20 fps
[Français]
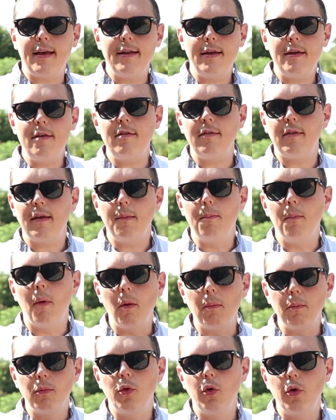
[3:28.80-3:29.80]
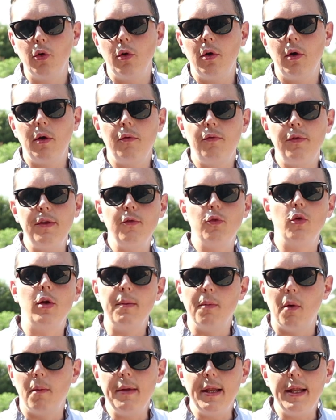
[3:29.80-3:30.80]
Anaïs est membre de Vive de
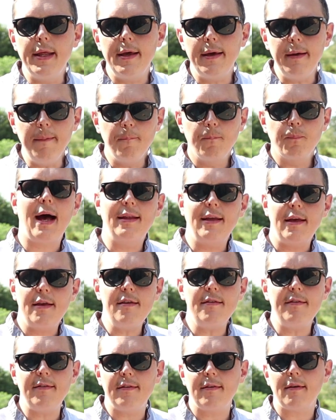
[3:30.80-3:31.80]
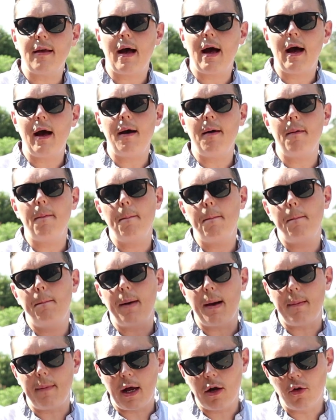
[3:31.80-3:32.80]
l'immobilier. Anaïs a
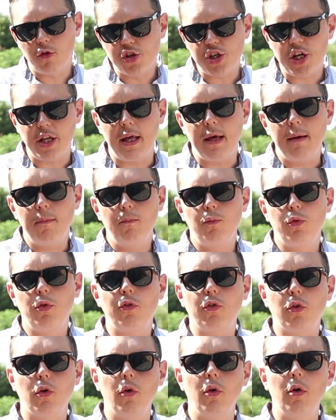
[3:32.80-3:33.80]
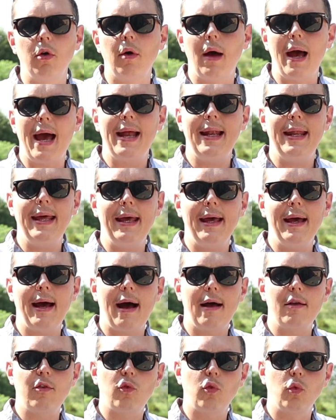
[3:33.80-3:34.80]
pas mal enchaîné puisque elle est
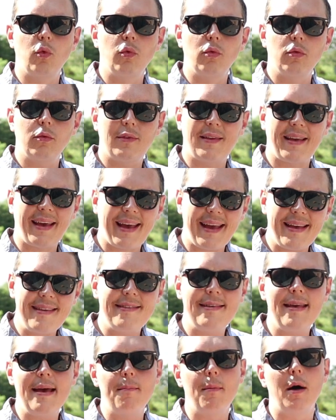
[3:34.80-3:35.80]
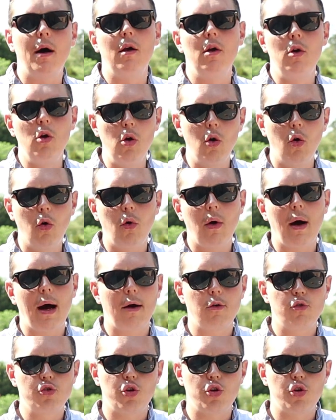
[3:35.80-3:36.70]
à son 13e lot à